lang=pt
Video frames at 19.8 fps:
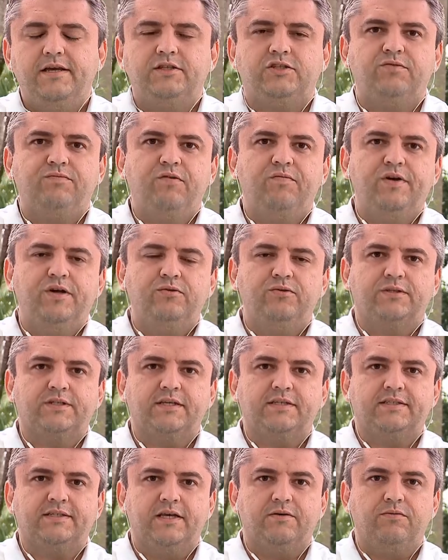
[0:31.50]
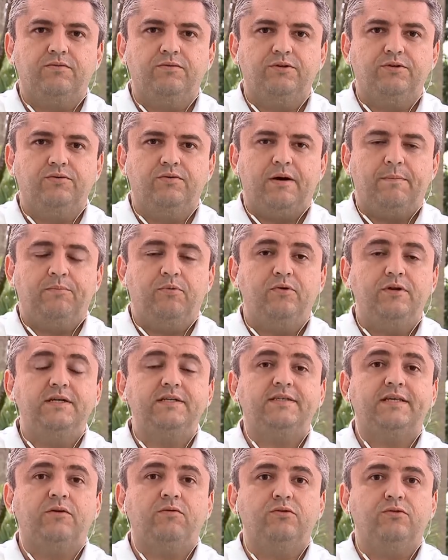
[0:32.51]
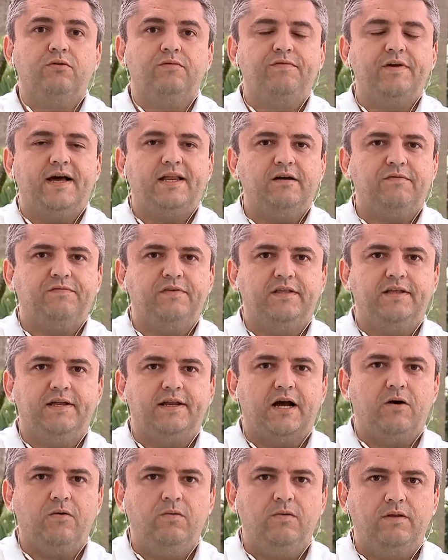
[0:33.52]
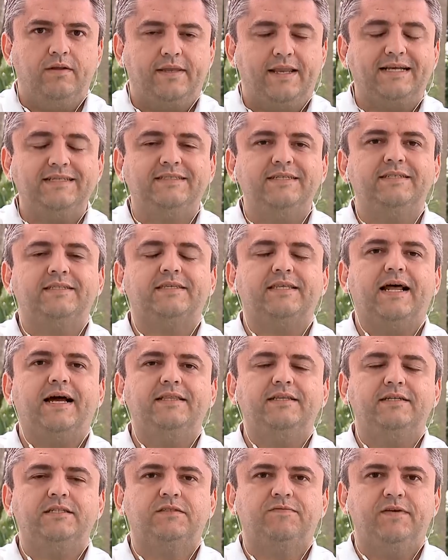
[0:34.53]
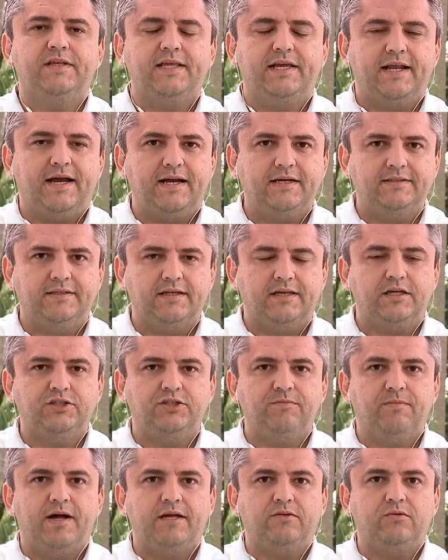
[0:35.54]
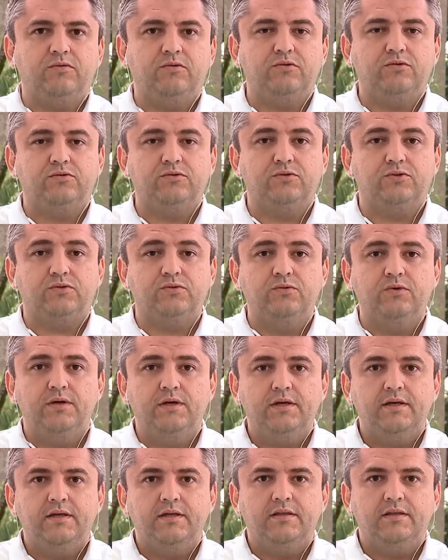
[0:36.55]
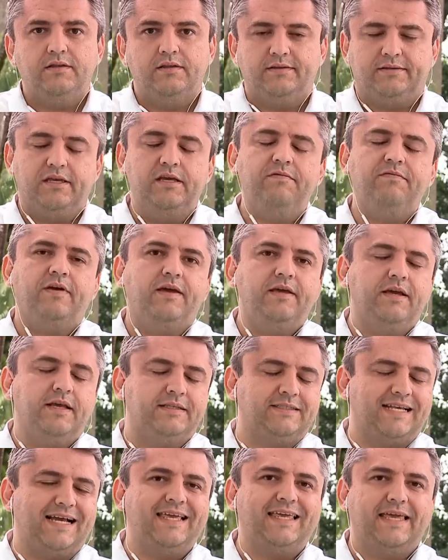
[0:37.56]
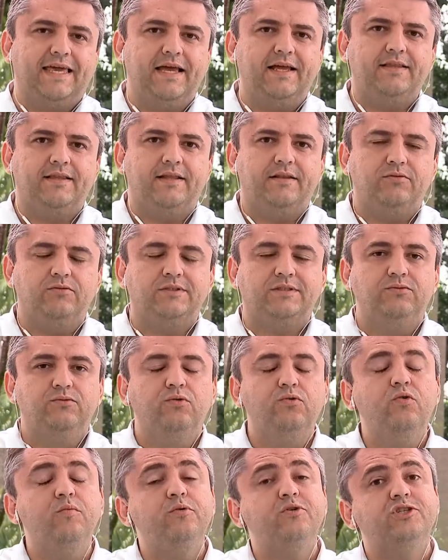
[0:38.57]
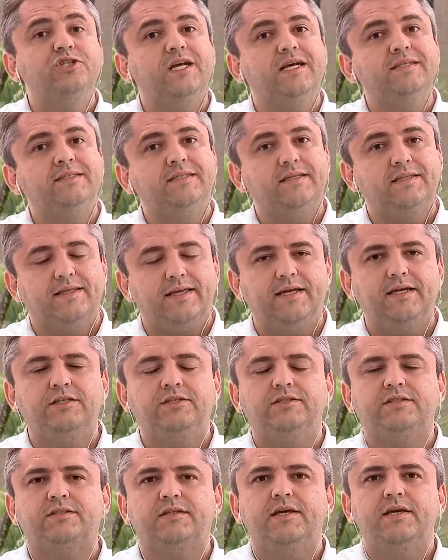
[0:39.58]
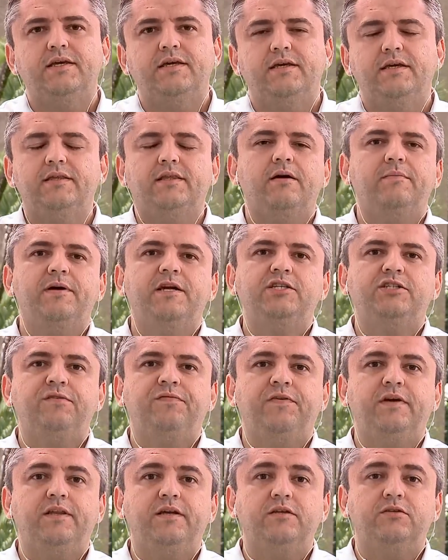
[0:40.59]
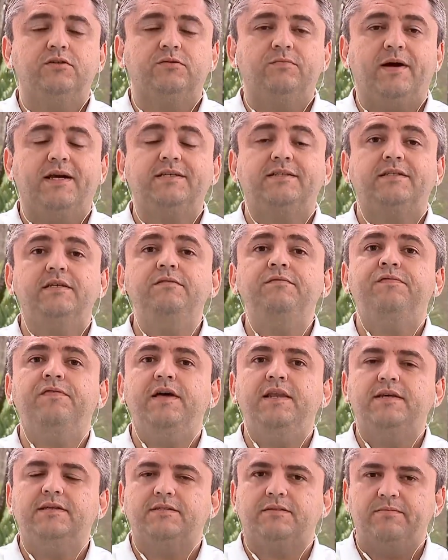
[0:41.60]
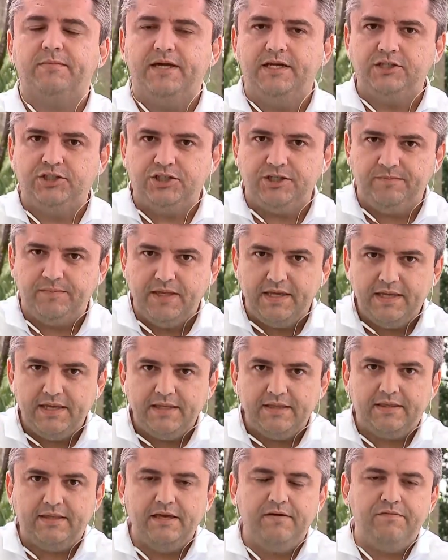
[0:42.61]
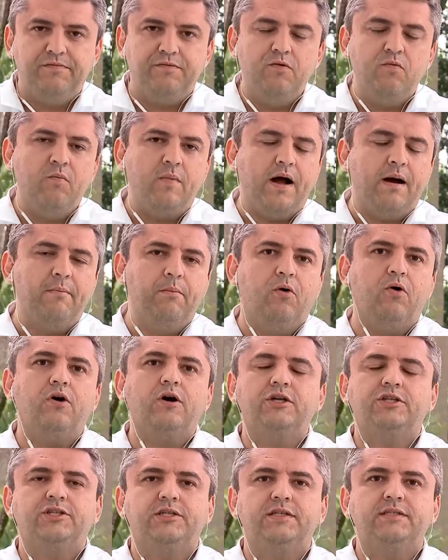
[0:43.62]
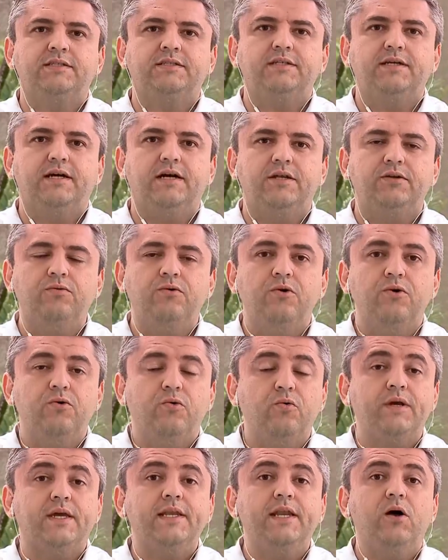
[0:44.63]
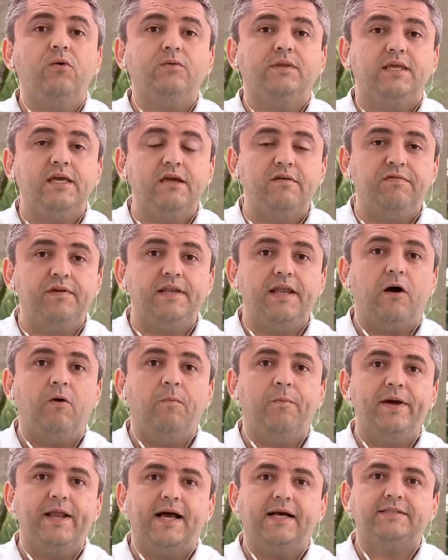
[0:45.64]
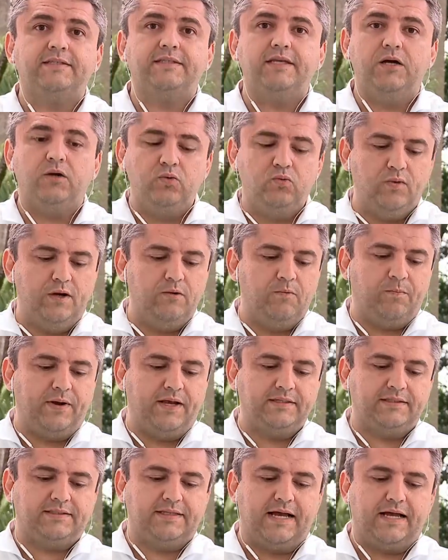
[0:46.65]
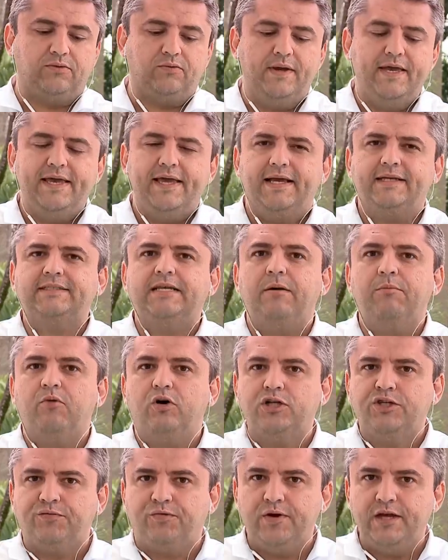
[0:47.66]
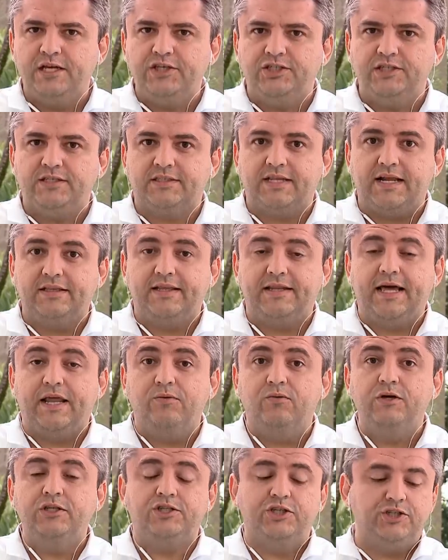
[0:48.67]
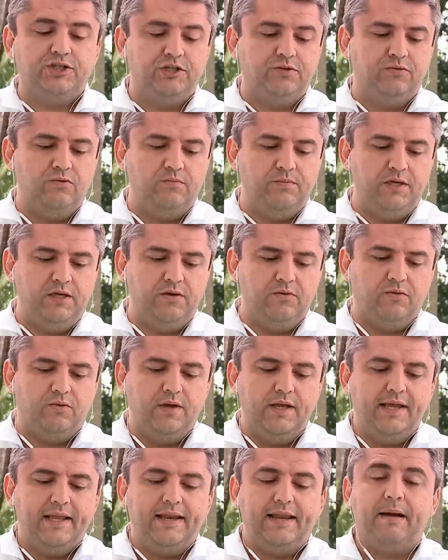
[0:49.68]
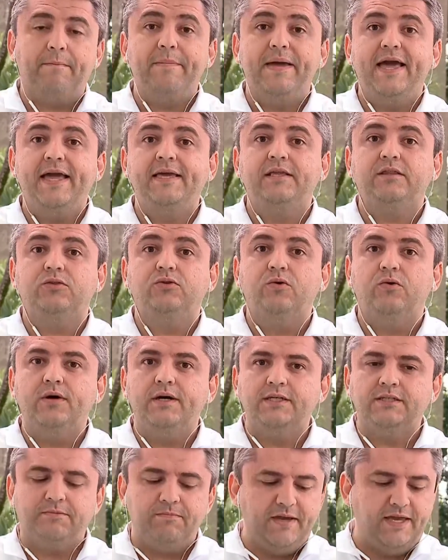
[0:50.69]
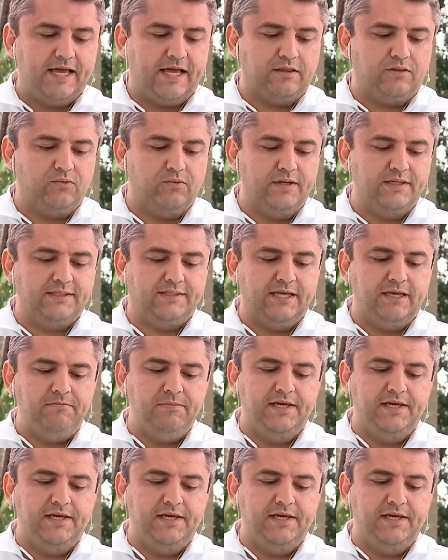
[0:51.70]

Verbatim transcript: isso, Belberusca. Segundo a Polícia Rodoviária Federal, nas estradas federais aqui de Mato Grosso do Sul, teve aí essa queda no número de acidentes e também de feridos, mas infelizmente teve uma morte esse ano, o que não teve na operação do ano passado. Essa morte foi registrada na noite de domingo na BR 262 em